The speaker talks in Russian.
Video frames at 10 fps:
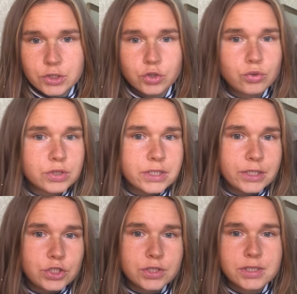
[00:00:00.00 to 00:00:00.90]
Что
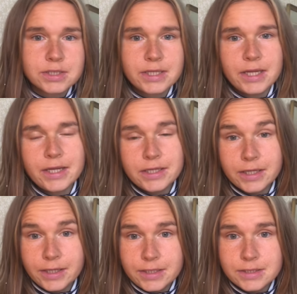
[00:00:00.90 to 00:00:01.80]
значит состояние
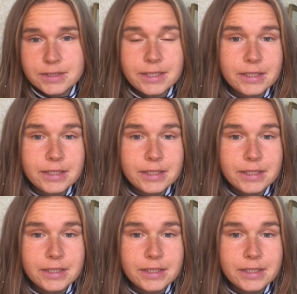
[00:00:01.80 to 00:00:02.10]
кризиса?